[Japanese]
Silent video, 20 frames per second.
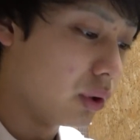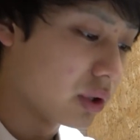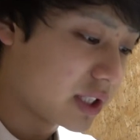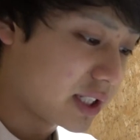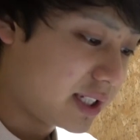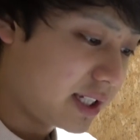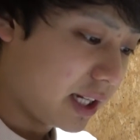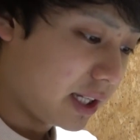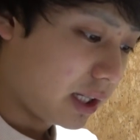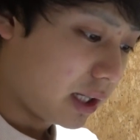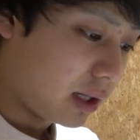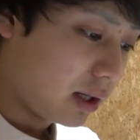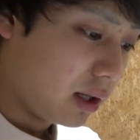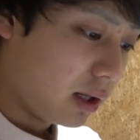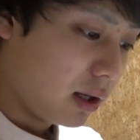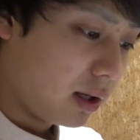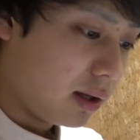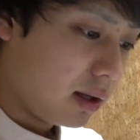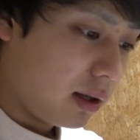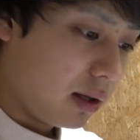もうすでに
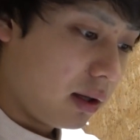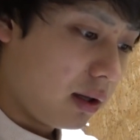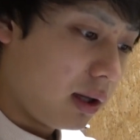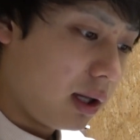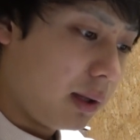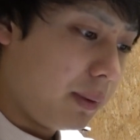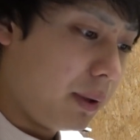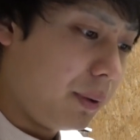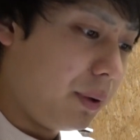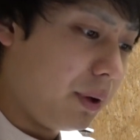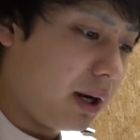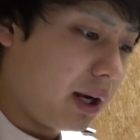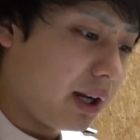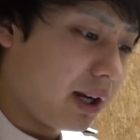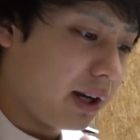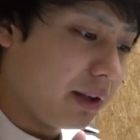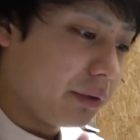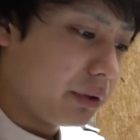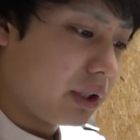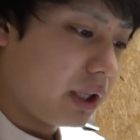エビフライ
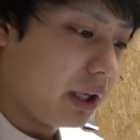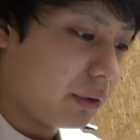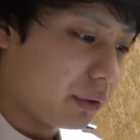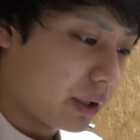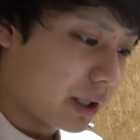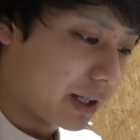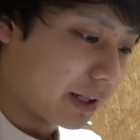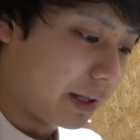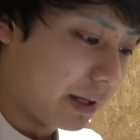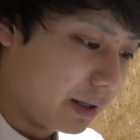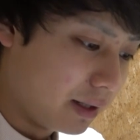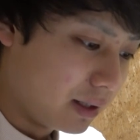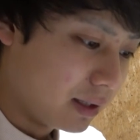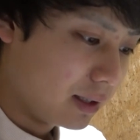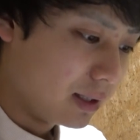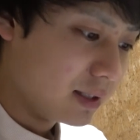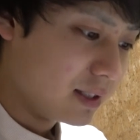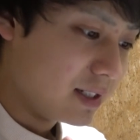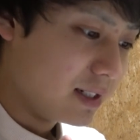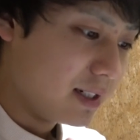側の手の中で
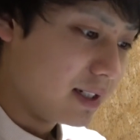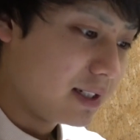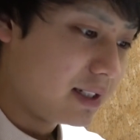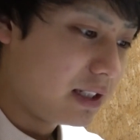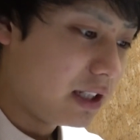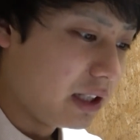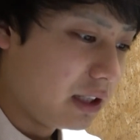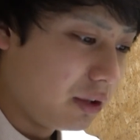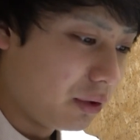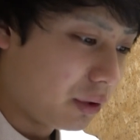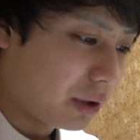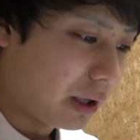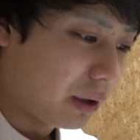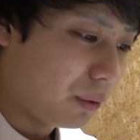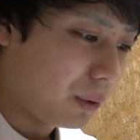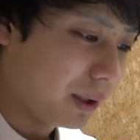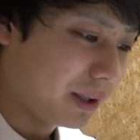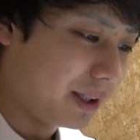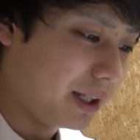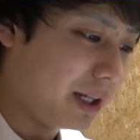洗脳が
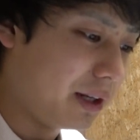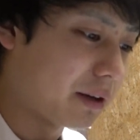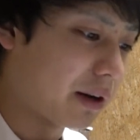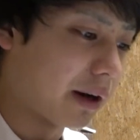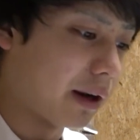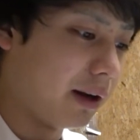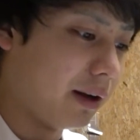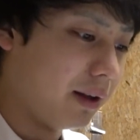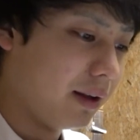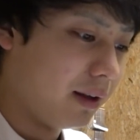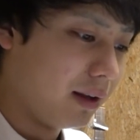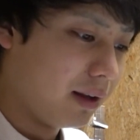終わっているから